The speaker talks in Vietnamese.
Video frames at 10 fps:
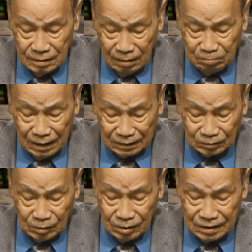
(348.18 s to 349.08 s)
Ông
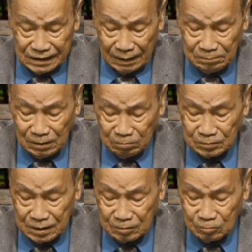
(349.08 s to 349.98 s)
Anton, giám đốc
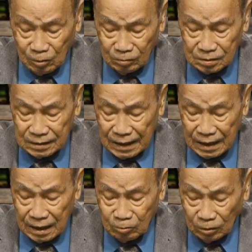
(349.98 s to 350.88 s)
Viện
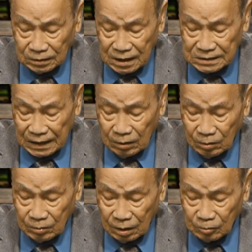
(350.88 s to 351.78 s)
Quốc tế Xã
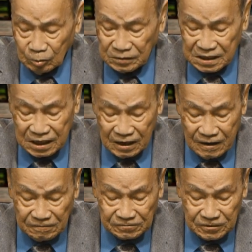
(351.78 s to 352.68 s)
hội của
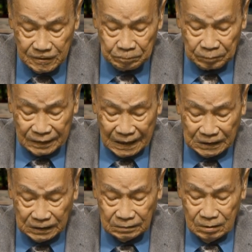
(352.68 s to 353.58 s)
Kies giải
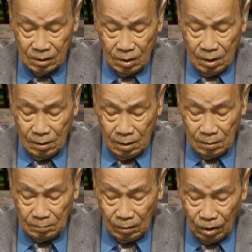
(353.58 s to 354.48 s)
thích,
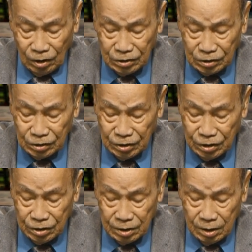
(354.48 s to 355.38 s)
mọi
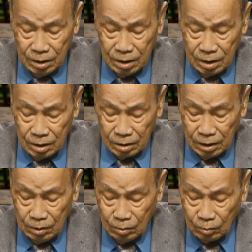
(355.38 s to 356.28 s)
người
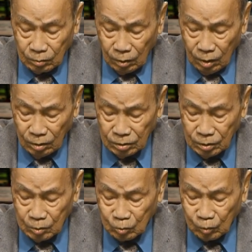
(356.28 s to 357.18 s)
đều có
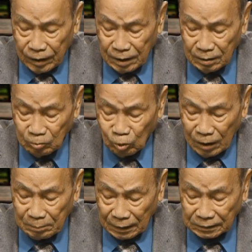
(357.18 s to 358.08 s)
người quen
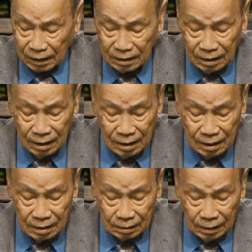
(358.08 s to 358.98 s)
ngoài mặt trận,
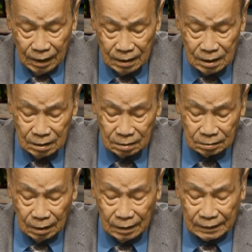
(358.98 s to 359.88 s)
thế nên
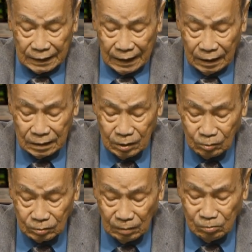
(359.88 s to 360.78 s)
tất cả
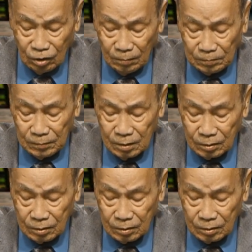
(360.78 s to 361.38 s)
đều đóng góp.